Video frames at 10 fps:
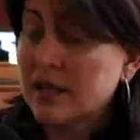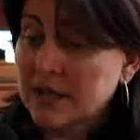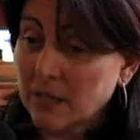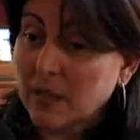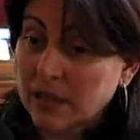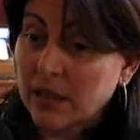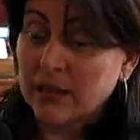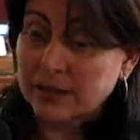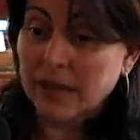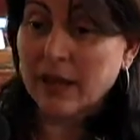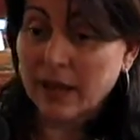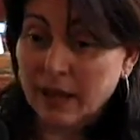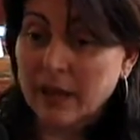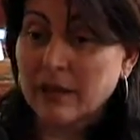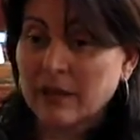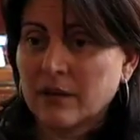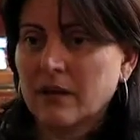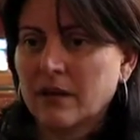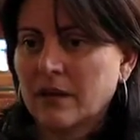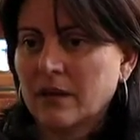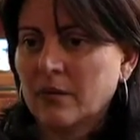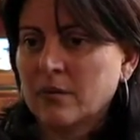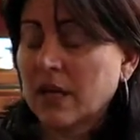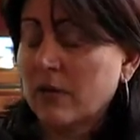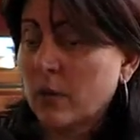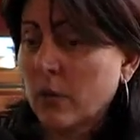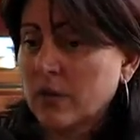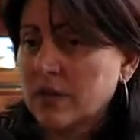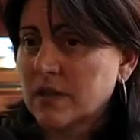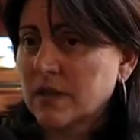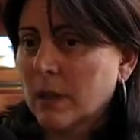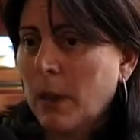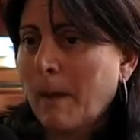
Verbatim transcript: sempre inerente alla eh, travel policy.